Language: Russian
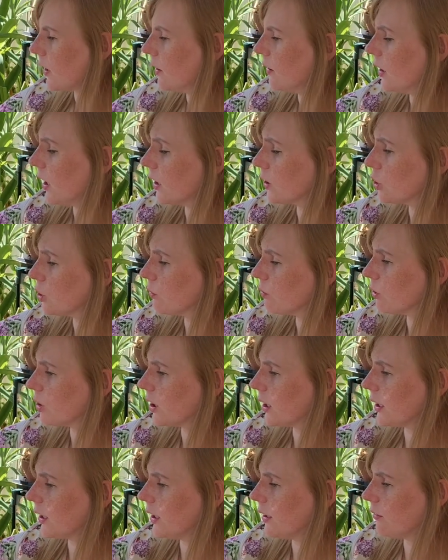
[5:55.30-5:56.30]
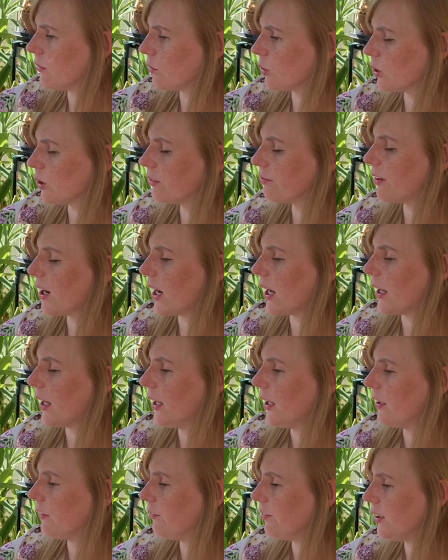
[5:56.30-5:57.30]
Так что вот такие вот два
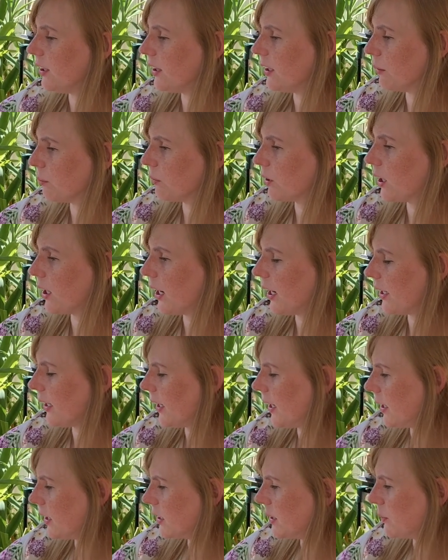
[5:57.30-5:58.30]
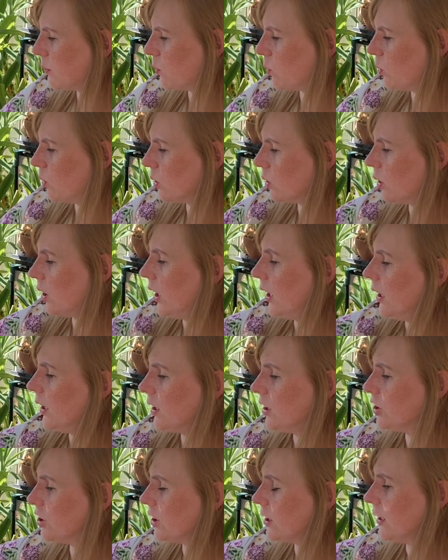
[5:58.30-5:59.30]
вида мха я использую.
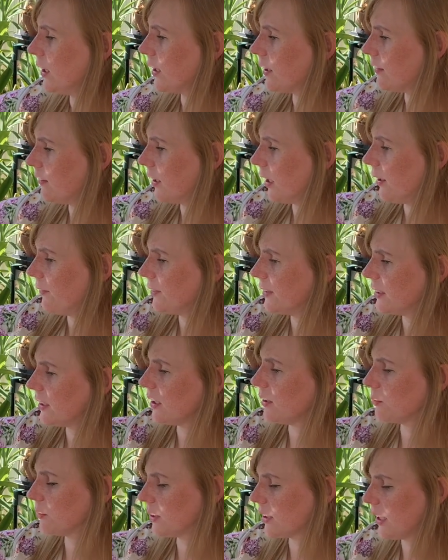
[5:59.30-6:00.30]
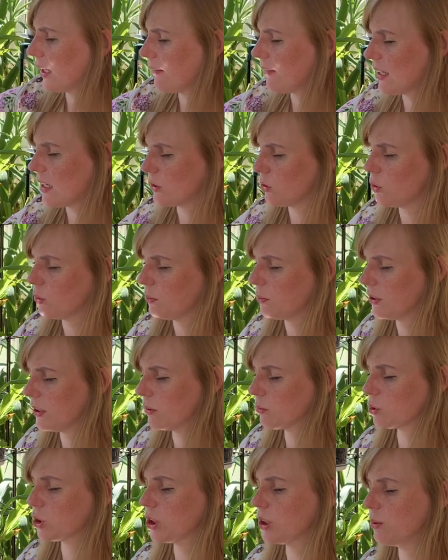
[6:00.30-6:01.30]
И, честно говоря, всем советую,
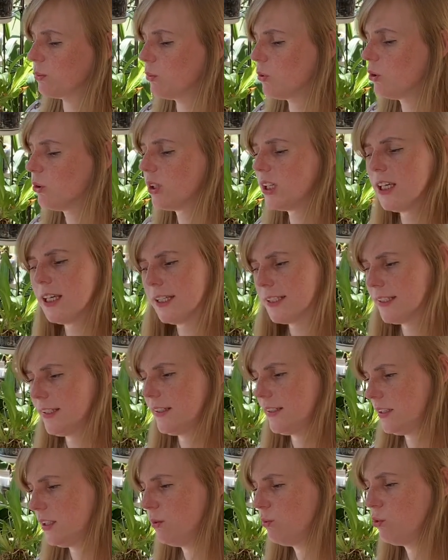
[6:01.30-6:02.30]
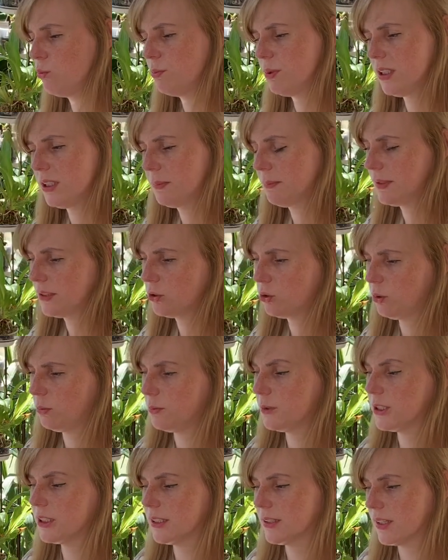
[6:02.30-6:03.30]
потому что мох, если к нему
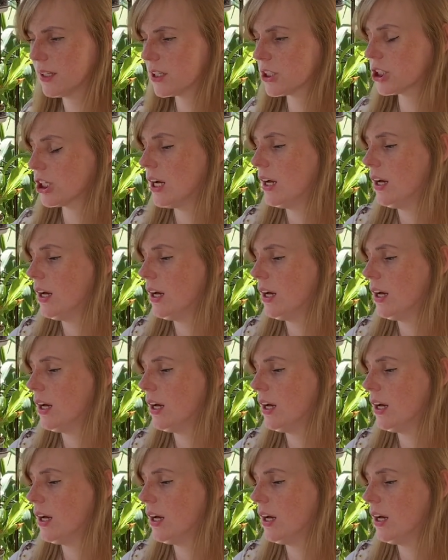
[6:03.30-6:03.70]
приспособится наш